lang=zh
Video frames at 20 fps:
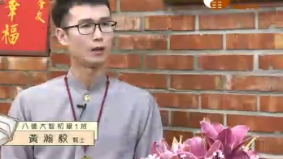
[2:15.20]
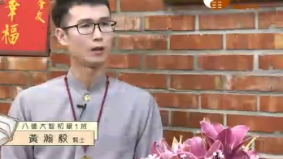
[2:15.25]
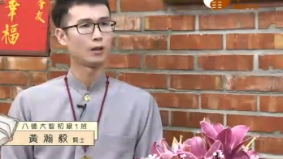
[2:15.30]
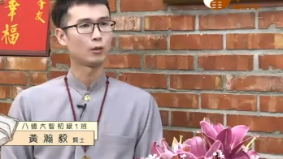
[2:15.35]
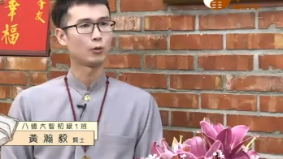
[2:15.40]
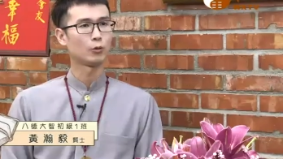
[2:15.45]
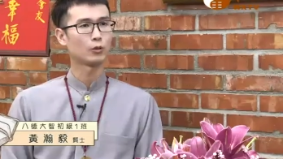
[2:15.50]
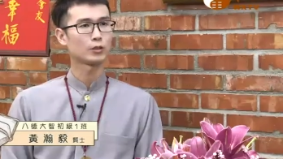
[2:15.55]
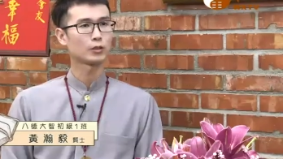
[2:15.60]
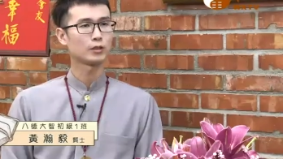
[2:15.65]
呃，
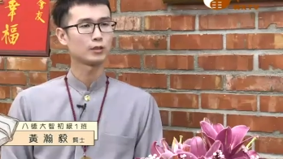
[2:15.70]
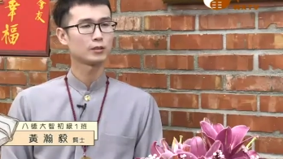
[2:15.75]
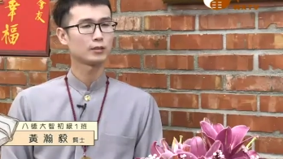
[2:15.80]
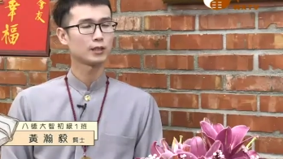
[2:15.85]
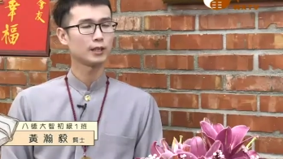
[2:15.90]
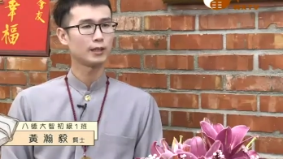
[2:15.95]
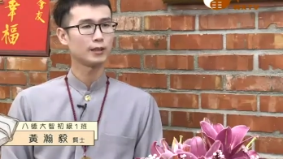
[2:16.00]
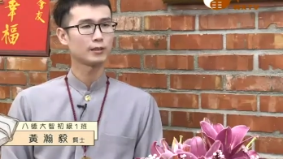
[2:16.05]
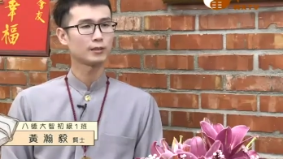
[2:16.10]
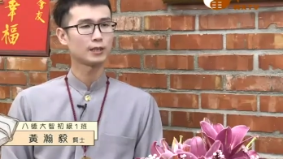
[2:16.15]
我现
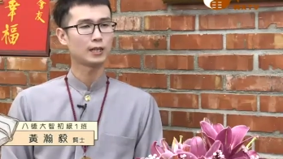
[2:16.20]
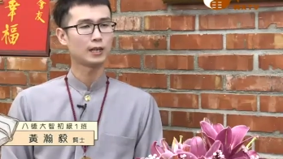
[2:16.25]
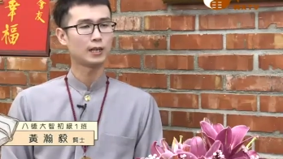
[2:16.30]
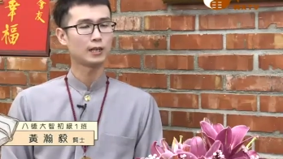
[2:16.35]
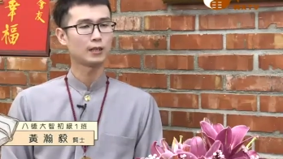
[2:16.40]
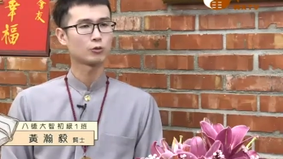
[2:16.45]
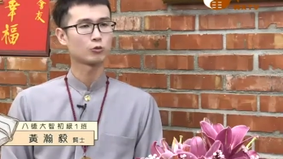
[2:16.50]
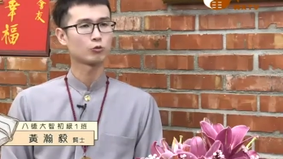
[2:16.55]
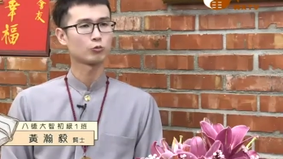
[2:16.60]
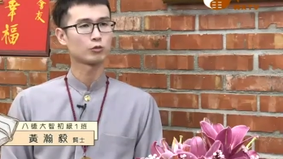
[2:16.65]
在
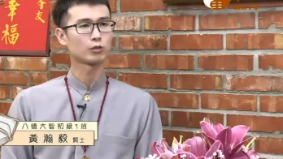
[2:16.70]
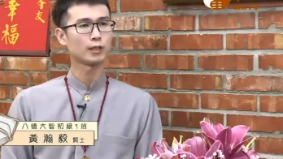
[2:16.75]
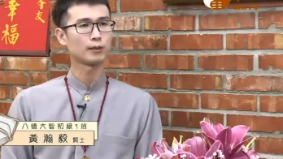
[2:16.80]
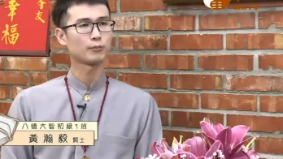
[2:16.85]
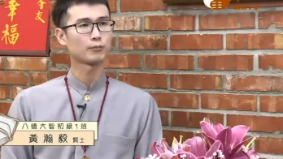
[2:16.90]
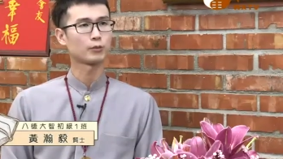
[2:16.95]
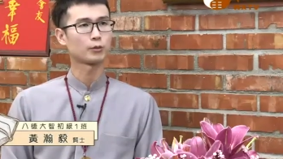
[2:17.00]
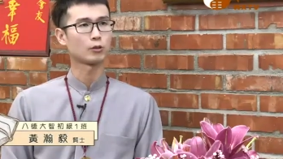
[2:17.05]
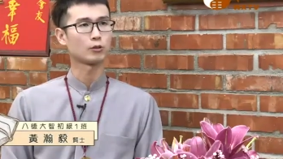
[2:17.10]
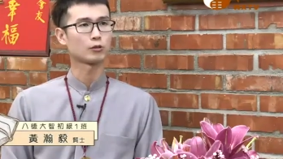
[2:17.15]
在珠
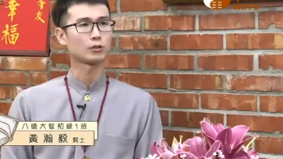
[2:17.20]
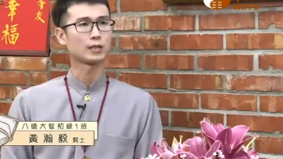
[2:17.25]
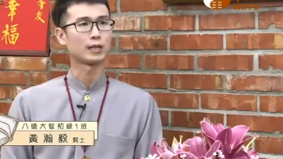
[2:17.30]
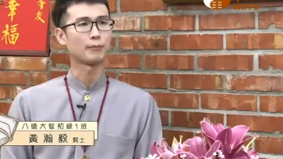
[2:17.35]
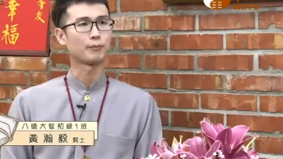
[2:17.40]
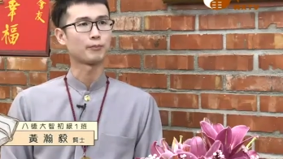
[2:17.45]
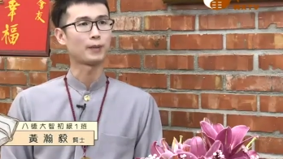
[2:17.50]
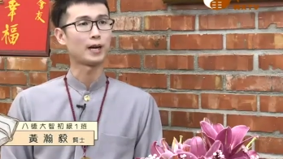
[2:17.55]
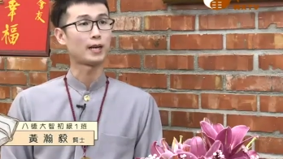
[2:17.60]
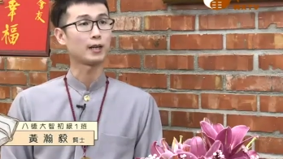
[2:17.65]
商不动
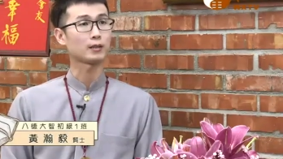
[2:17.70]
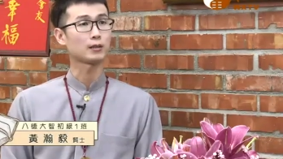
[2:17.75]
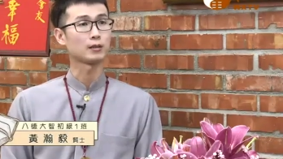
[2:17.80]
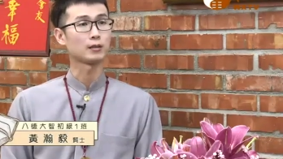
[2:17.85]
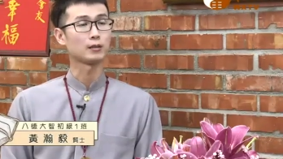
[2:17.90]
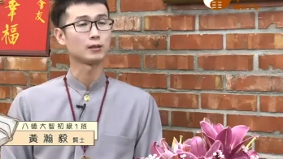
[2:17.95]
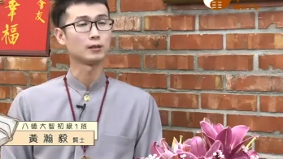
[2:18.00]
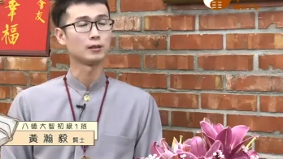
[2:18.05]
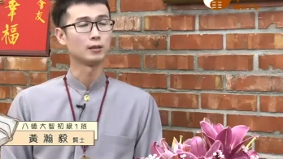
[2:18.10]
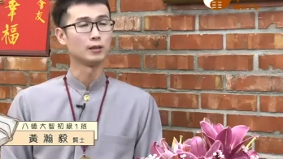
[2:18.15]
产八
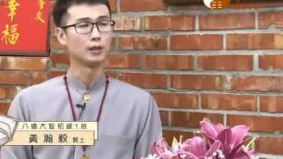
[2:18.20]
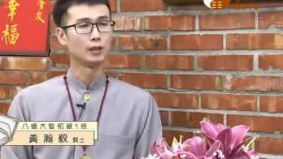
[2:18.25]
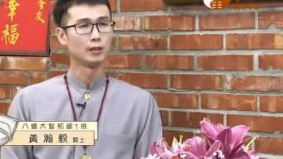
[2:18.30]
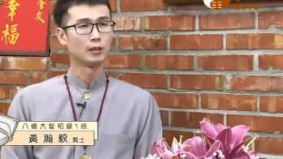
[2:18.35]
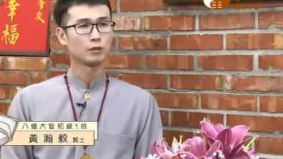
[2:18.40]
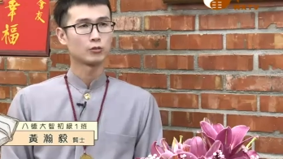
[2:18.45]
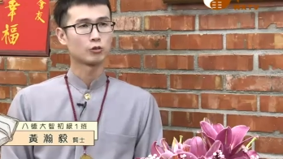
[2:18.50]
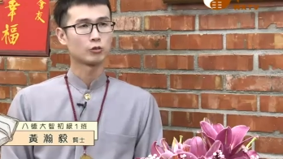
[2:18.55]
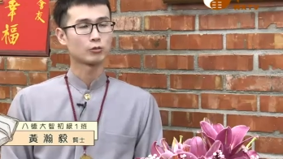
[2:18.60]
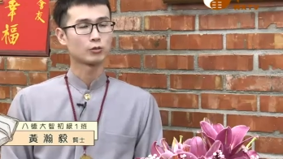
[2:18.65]
的
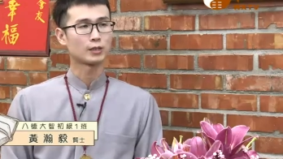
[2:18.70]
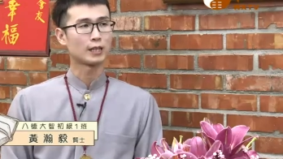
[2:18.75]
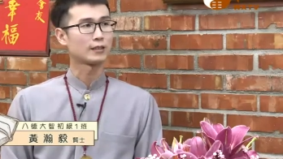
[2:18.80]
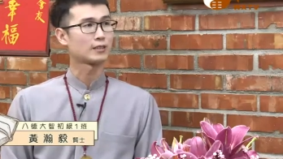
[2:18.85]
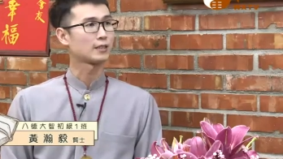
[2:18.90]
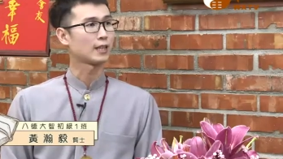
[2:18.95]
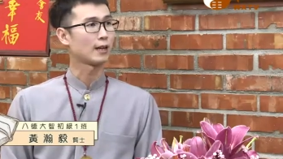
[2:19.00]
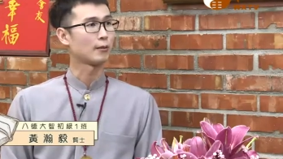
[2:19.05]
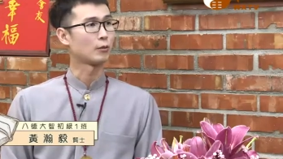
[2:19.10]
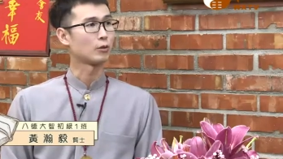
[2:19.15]
中
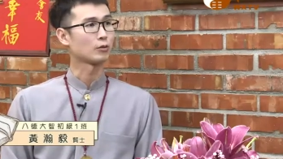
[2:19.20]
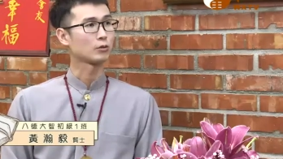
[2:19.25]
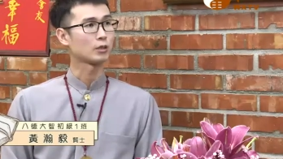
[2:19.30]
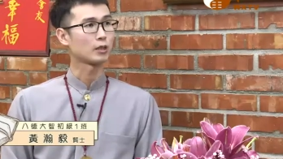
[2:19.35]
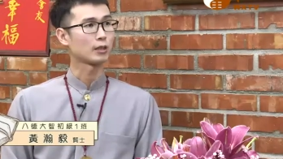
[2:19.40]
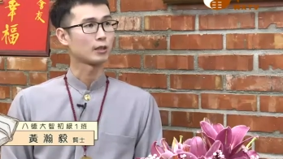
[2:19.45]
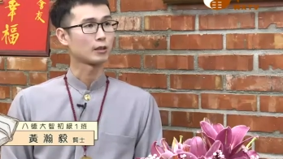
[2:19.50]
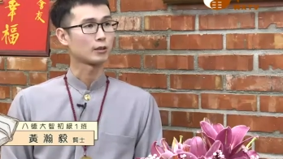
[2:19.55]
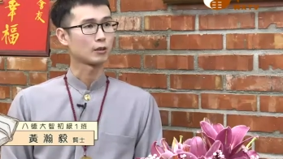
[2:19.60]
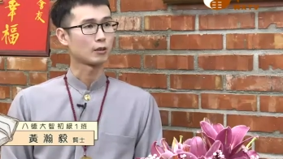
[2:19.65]
山加盟
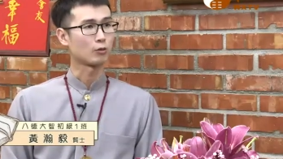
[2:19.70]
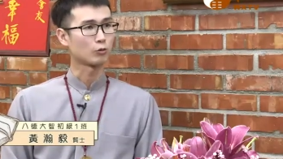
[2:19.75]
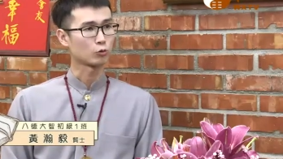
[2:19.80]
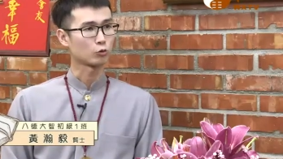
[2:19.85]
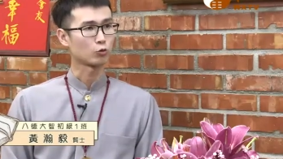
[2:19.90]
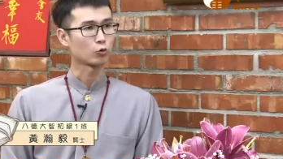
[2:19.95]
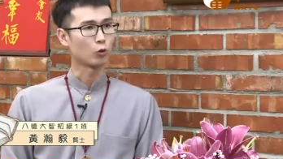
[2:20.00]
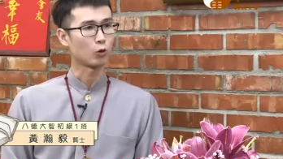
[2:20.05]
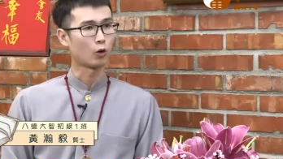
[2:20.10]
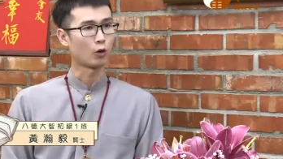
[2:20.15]
店工
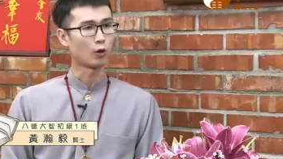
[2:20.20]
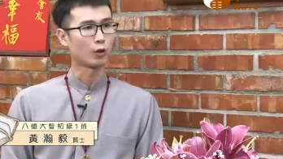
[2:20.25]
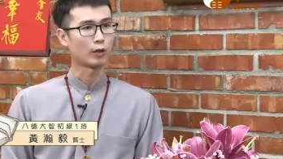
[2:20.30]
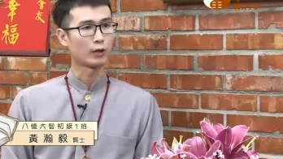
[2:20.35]
作。